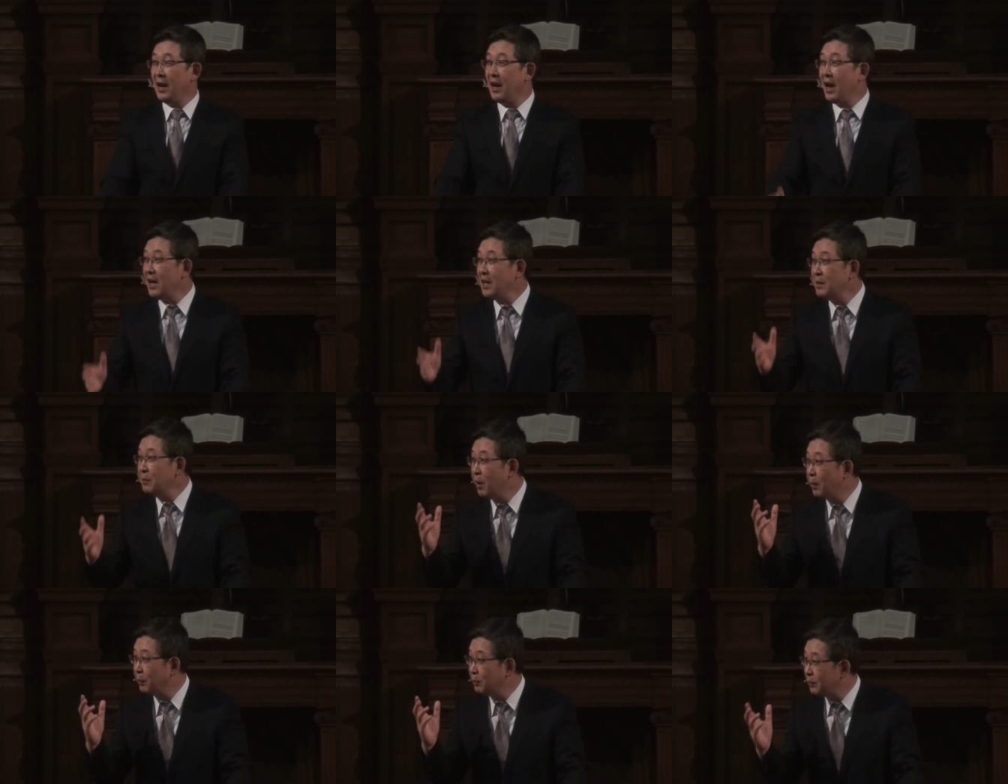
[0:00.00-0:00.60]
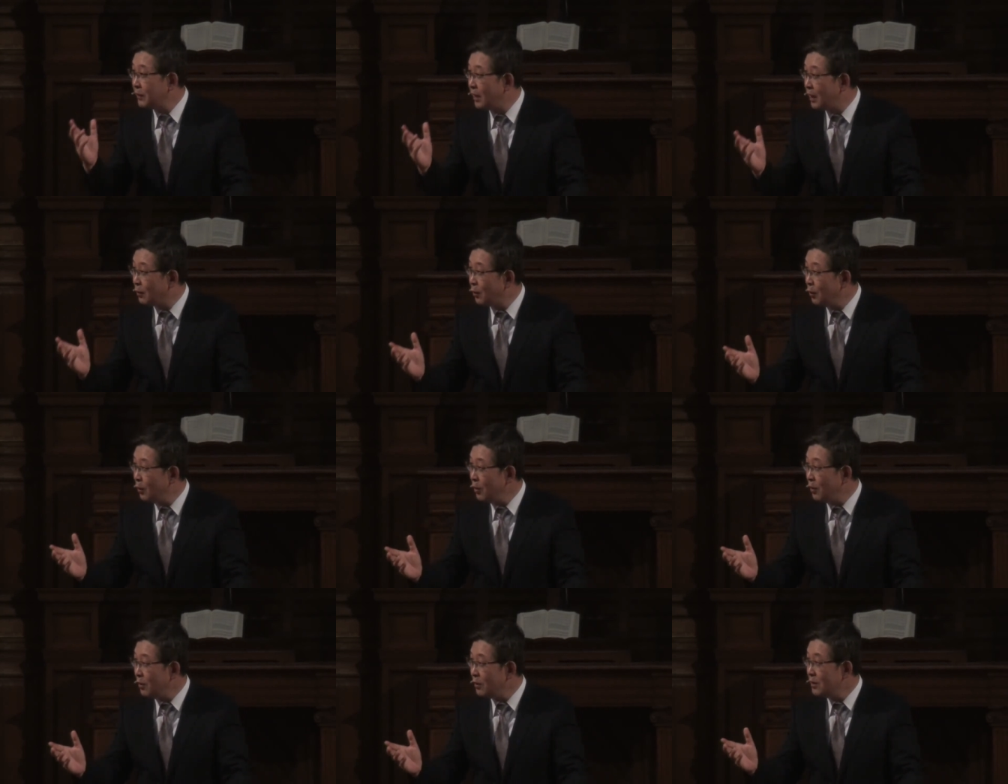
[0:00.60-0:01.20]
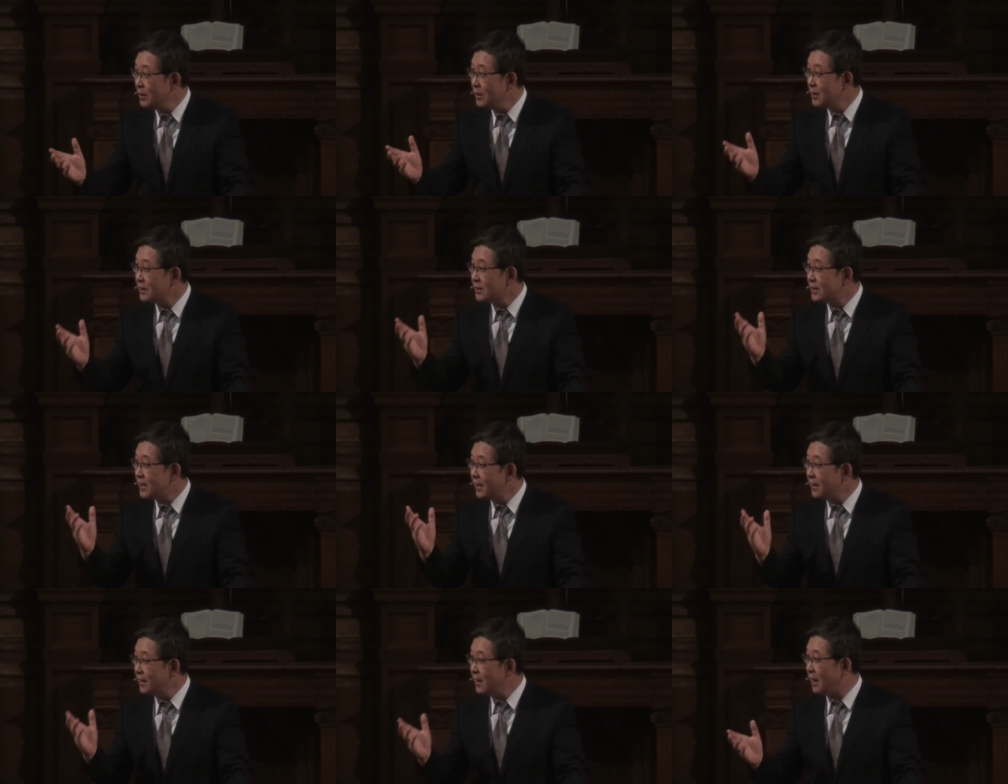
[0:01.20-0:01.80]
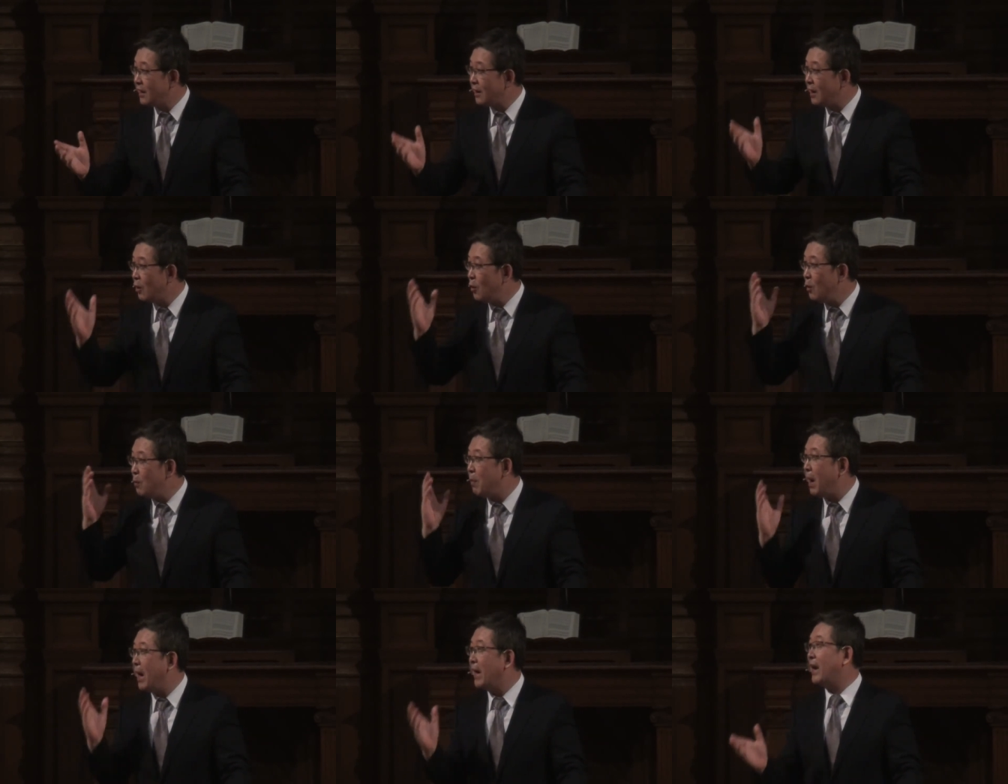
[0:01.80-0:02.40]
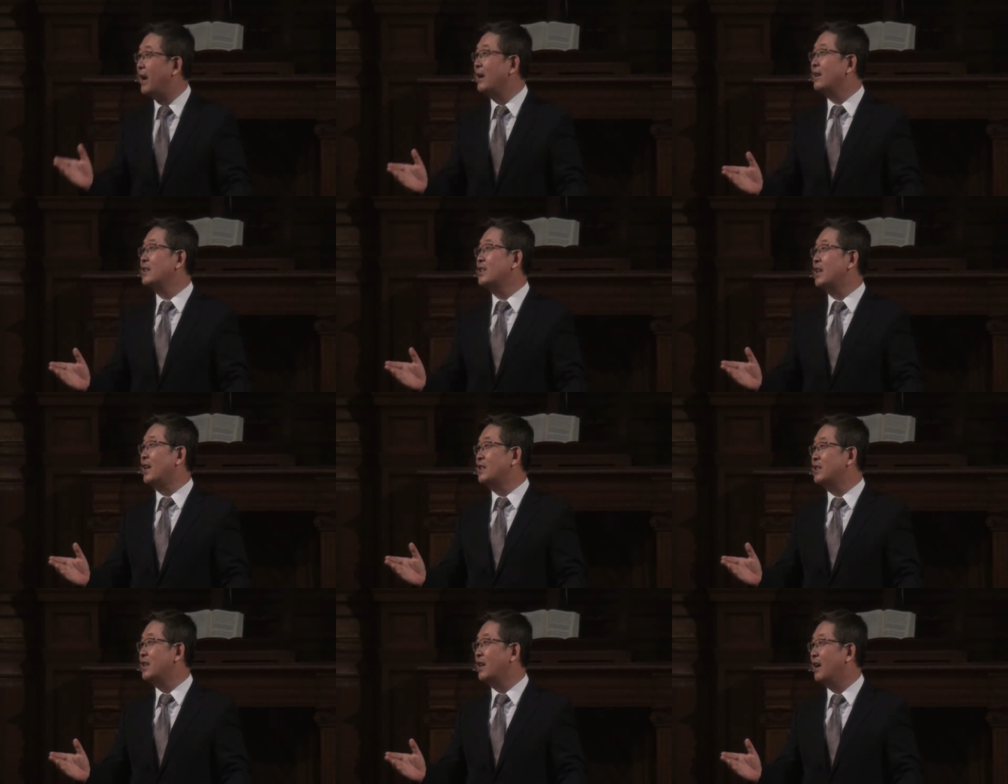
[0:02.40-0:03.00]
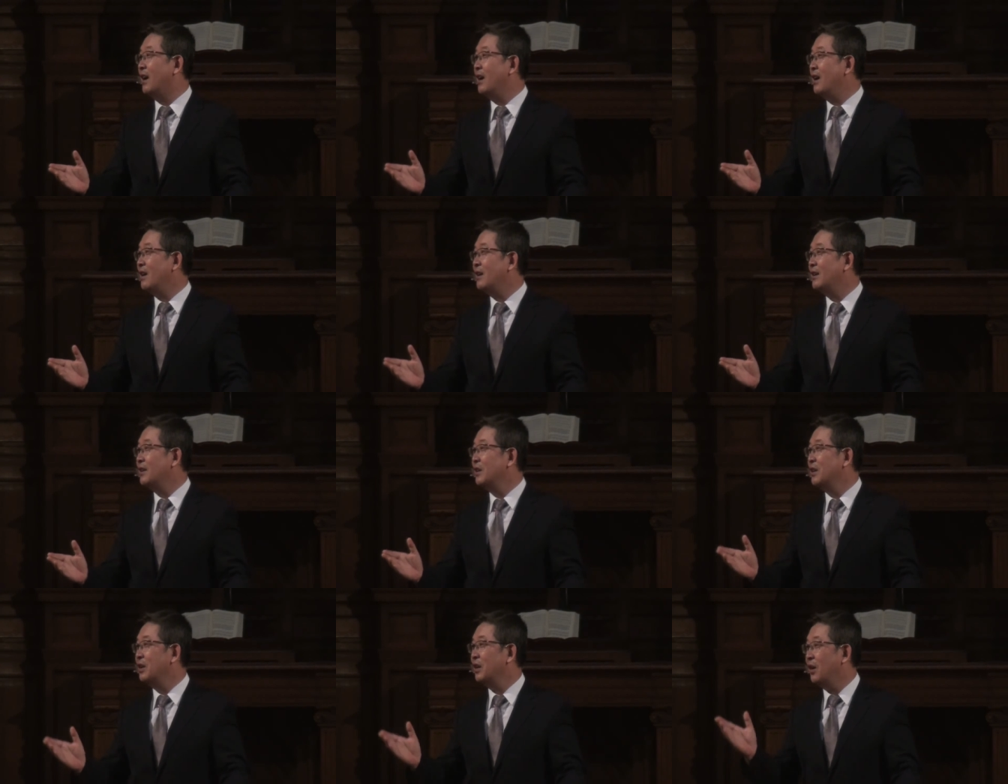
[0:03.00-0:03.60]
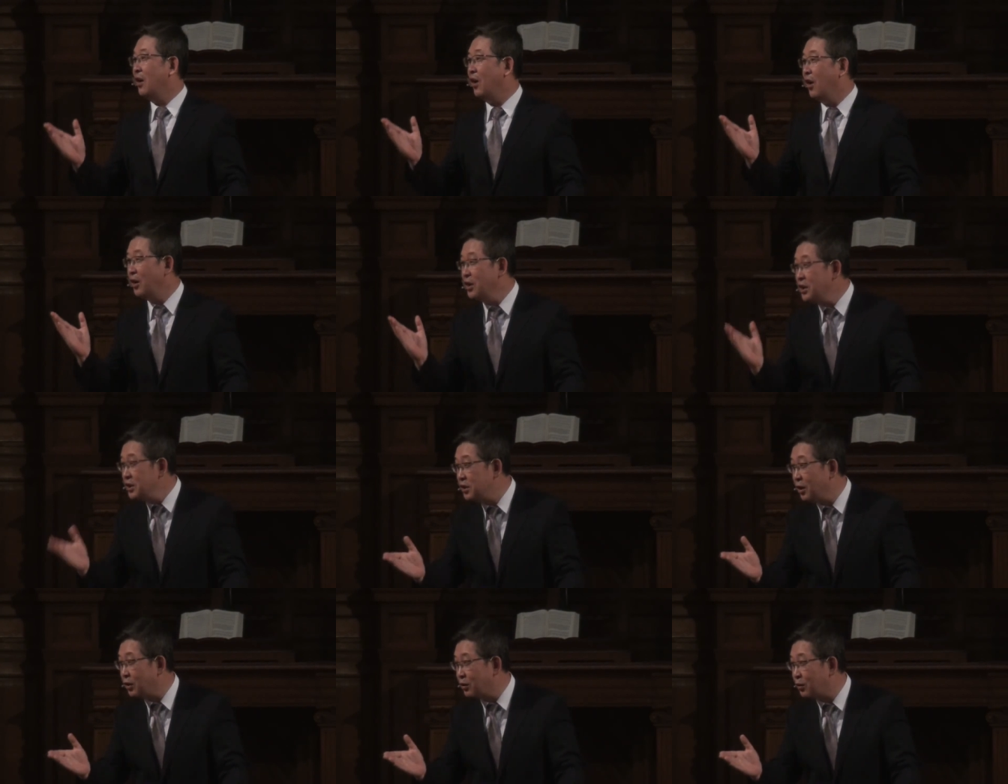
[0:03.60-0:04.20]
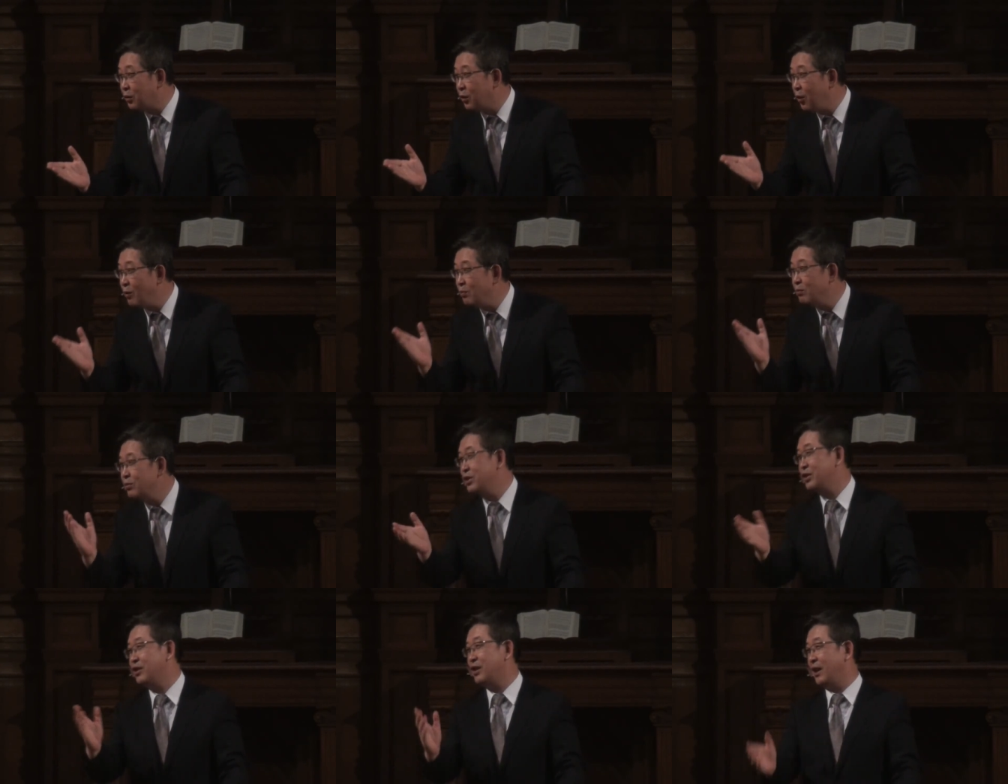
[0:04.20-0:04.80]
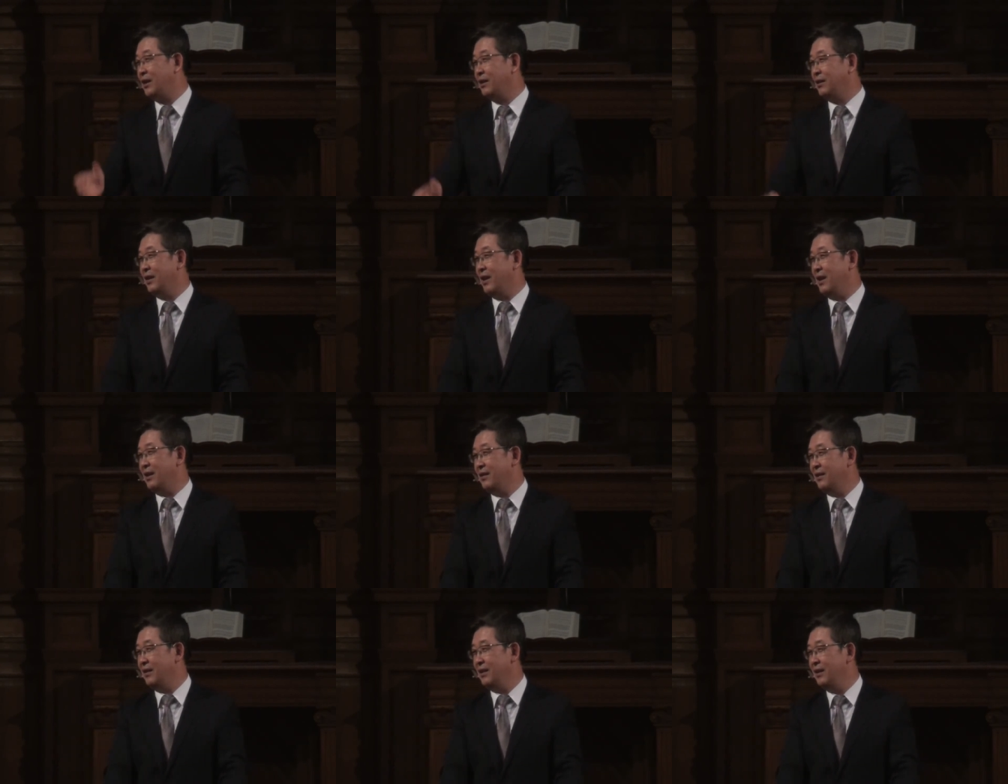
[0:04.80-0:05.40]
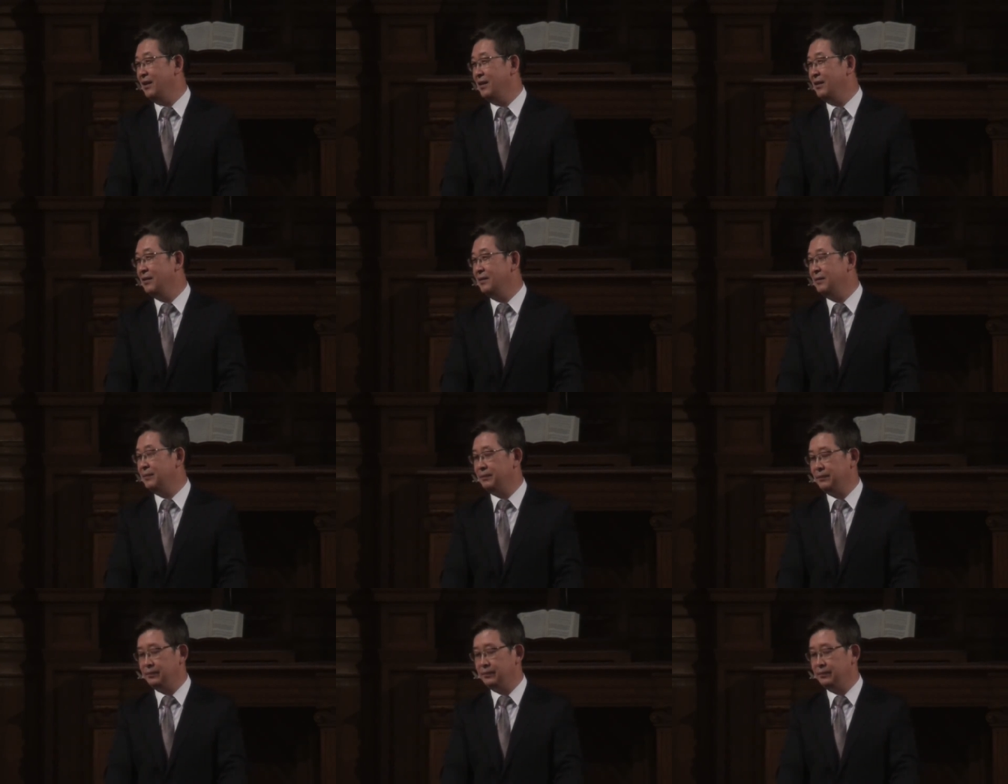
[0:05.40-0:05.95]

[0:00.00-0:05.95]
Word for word: 하나님 없다고 생각하고 말하는 자체가 어리석고 무식한 거라는 거예요.